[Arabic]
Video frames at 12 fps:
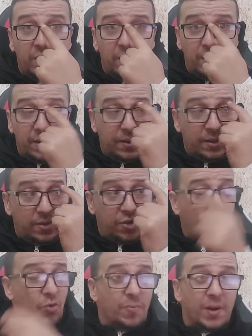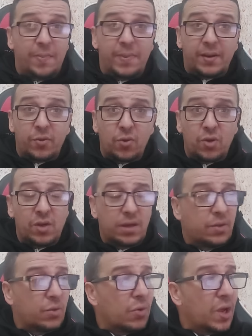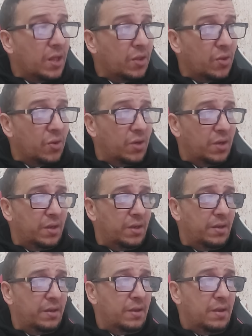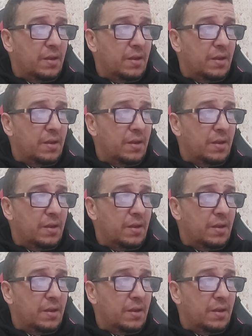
آه، جيتكم بخبر دوك دوك حطوه